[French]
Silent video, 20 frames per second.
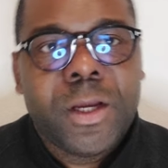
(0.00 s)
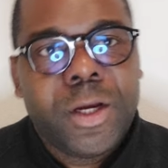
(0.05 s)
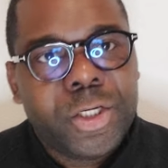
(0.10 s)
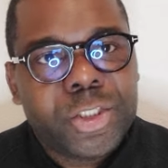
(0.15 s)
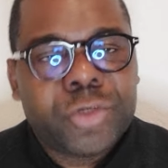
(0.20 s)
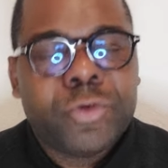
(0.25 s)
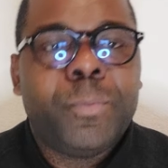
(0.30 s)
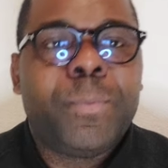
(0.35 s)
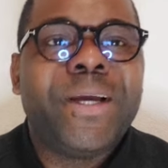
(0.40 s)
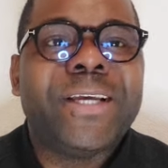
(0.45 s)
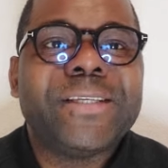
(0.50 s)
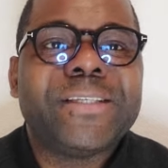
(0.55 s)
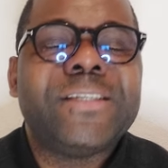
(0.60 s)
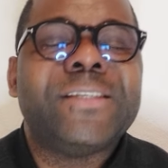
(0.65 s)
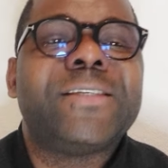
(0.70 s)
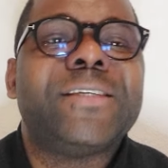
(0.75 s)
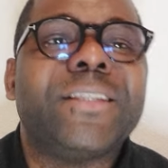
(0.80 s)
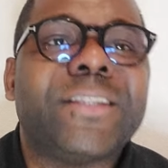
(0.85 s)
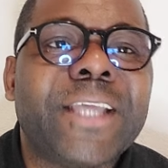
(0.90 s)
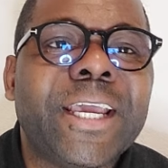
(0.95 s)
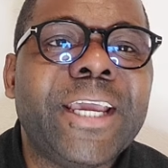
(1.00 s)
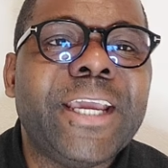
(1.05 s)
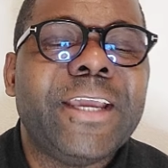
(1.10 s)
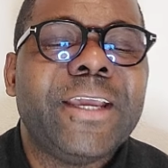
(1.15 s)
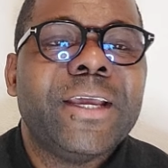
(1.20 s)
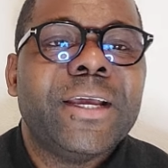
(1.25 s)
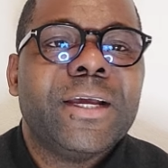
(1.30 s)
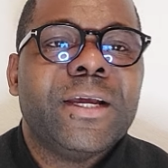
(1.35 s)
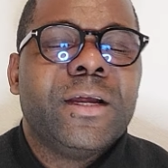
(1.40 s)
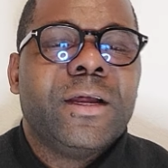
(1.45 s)
Je ne veux pas ici
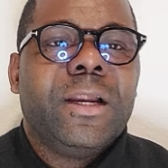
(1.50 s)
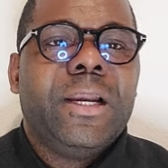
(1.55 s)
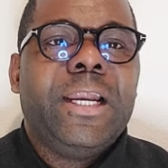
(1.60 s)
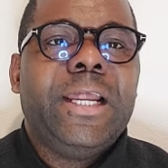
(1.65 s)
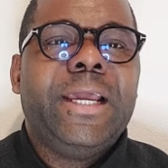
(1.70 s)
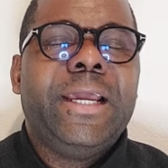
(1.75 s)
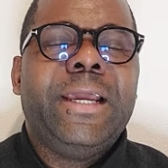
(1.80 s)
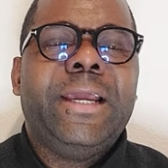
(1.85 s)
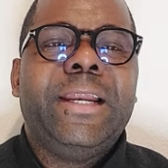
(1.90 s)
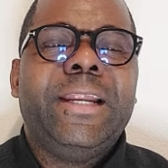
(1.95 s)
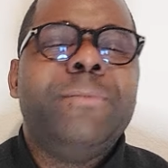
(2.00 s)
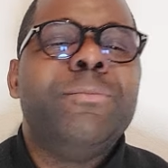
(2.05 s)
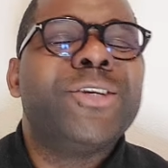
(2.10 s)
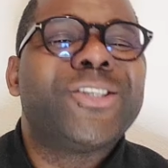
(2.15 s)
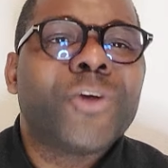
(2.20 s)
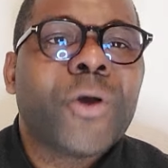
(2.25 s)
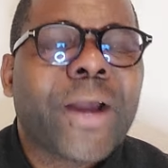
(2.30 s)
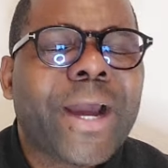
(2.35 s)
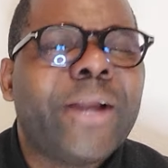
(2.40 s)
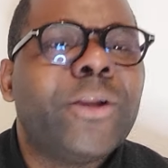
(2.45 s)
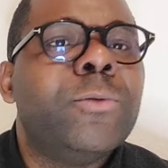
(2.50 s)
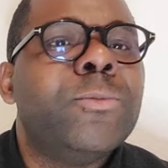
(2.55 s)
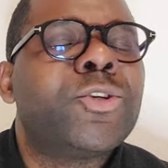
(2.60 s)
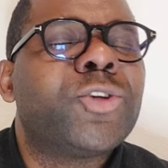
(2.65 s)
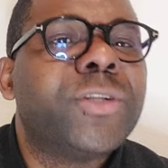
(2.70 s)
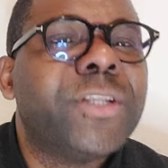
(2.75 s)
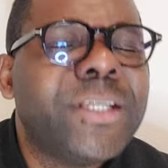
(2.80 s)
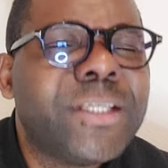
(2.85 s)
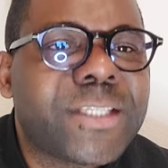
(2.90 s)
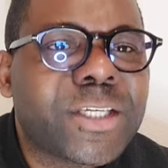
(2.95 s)
citer les, mises en garde de
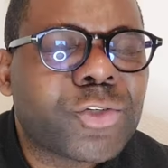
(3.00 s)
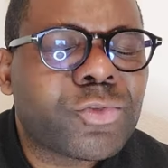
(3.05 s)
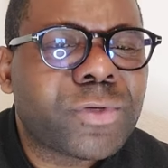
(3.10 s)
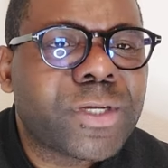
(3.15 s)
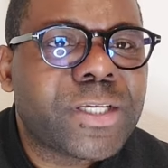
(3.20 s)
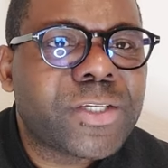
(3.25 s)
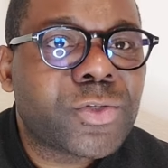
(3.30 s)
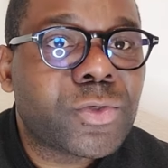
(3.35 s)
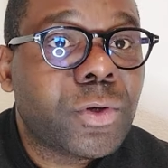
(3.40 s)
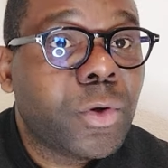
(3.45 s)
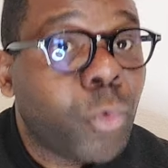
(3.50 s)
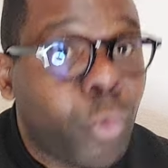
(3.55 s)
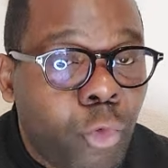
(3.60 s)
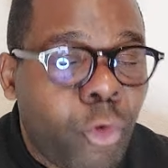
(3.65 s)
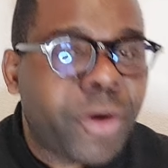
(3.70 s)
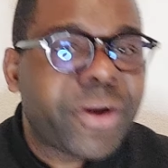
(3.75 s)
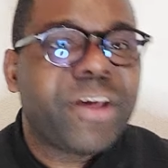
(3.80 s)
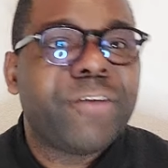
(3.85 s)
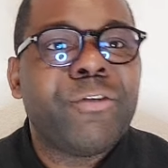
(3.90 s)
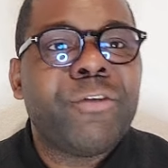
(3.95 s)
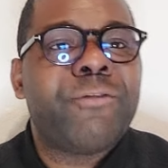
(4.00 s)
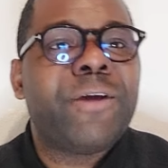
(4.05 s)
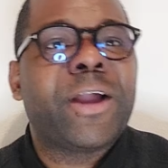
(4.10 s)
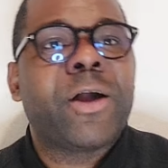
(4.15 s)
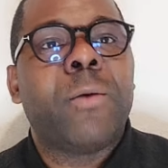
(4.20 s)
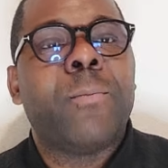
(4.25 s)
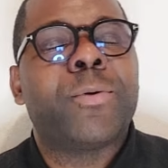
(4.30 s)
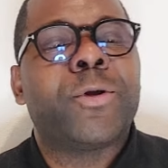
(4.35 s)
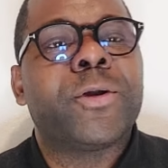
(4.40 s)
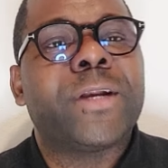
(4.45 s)
M. Denis Sassou Nguesso, où on avait fait
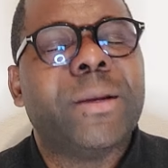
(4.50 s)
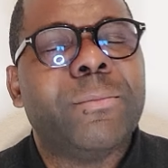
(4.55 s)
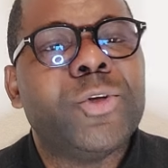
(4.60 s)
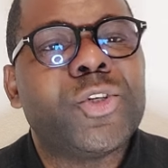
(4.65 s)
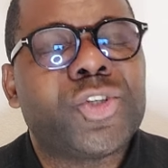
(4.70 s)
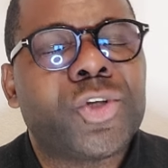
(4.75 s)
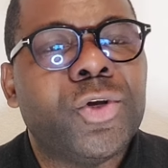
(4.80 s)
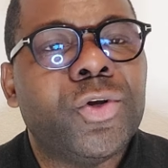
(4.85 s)
comprendre à M.